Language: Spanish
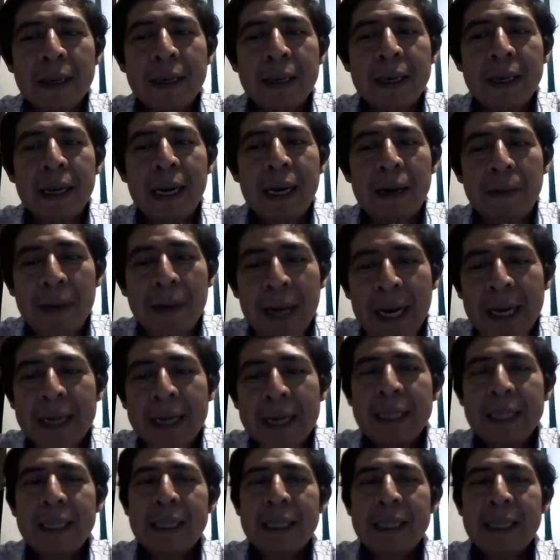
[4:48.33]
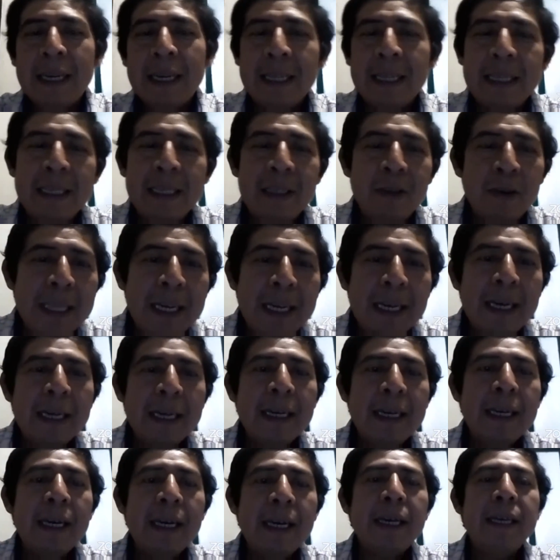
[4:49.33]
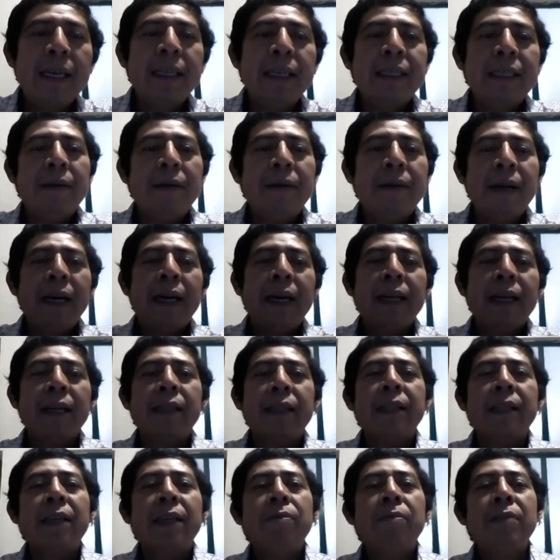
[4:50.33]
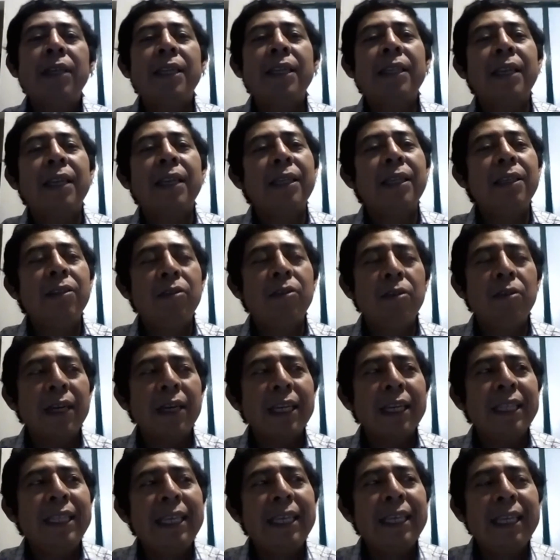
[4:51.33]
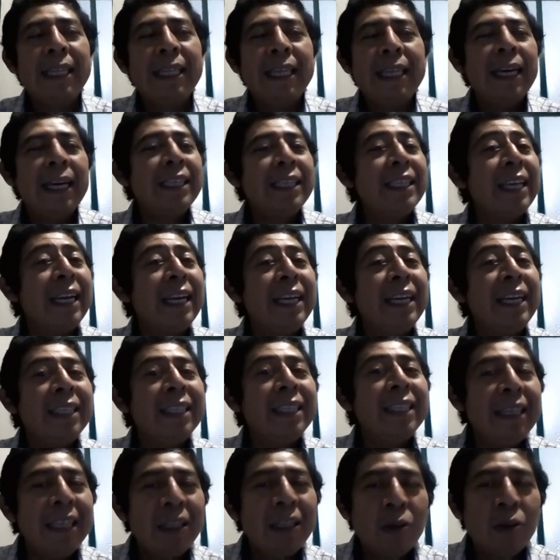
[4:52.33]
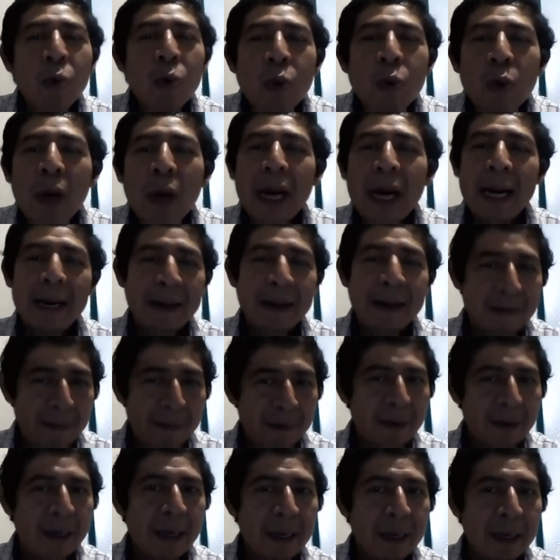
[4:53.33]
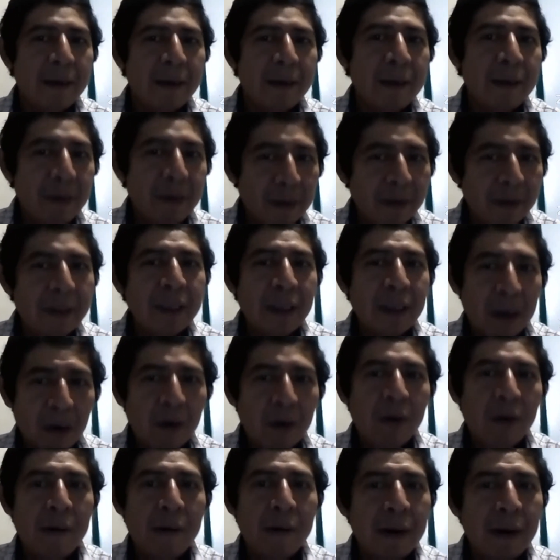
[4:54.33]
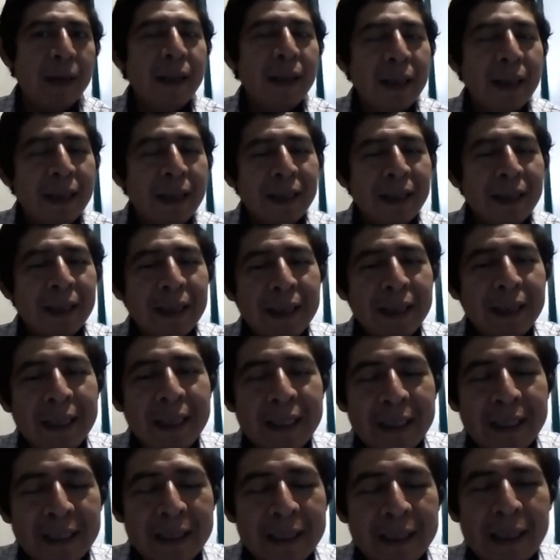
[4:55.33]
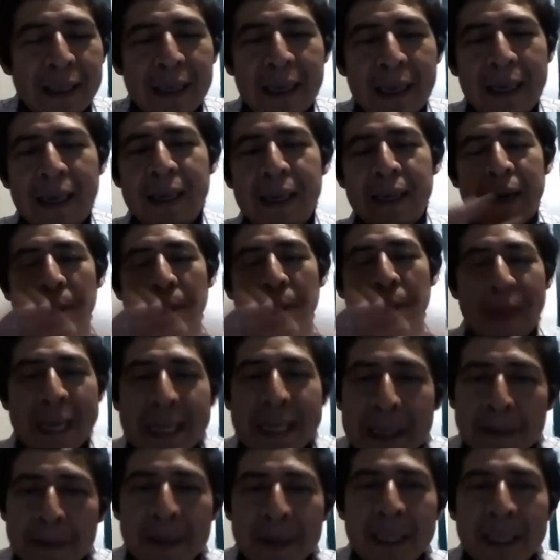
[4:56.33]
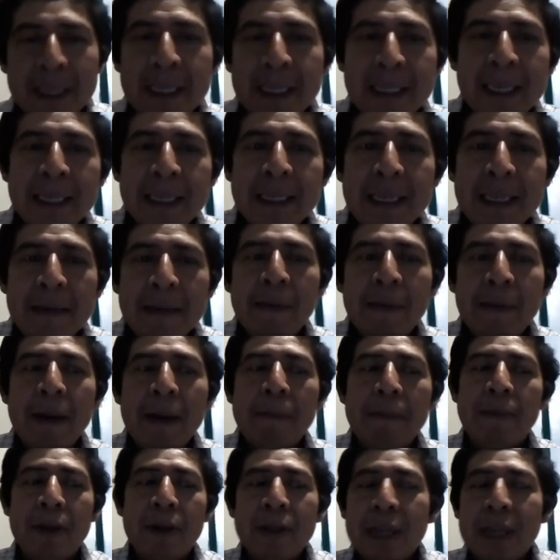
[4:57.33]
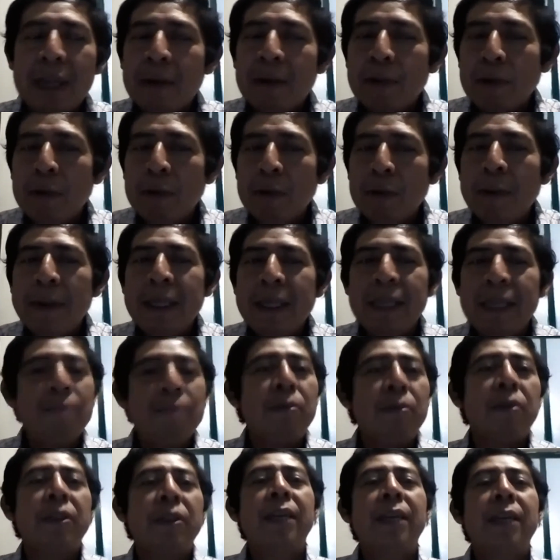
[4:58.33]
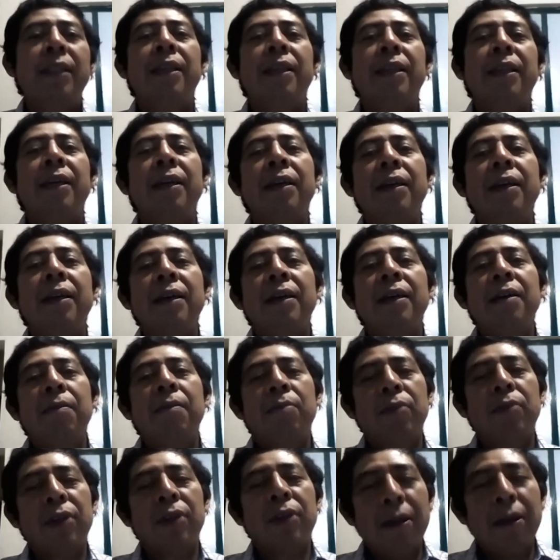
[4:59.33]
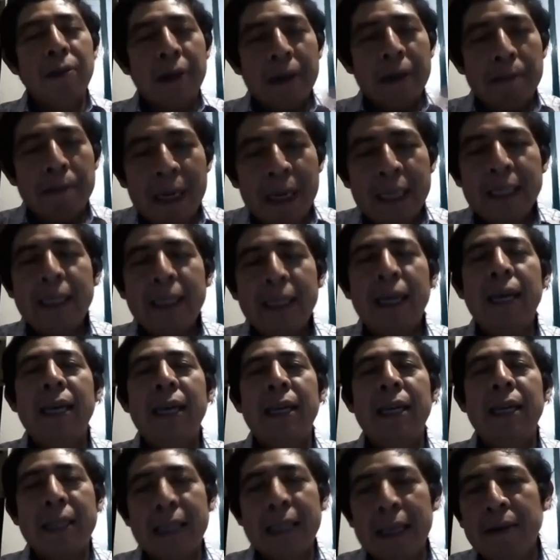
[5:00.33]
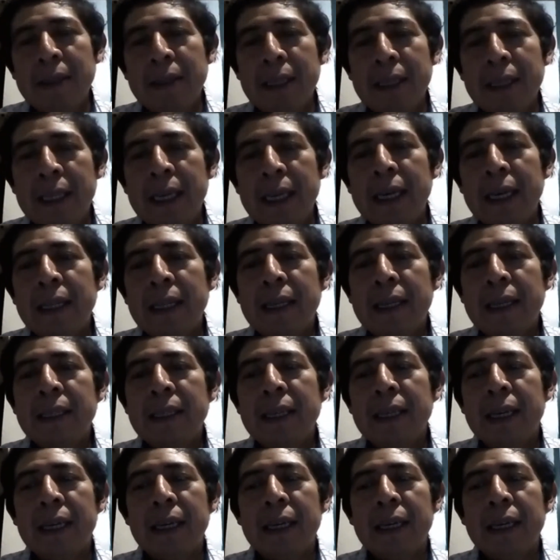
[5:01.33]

hablar de tradición literaria es hablar de una tradición que tiende hacia la escritura, porque es algo, es aparentemente ser simple, pero es algo sumamente importante, porque lo que pasa en las lenguas indígenas de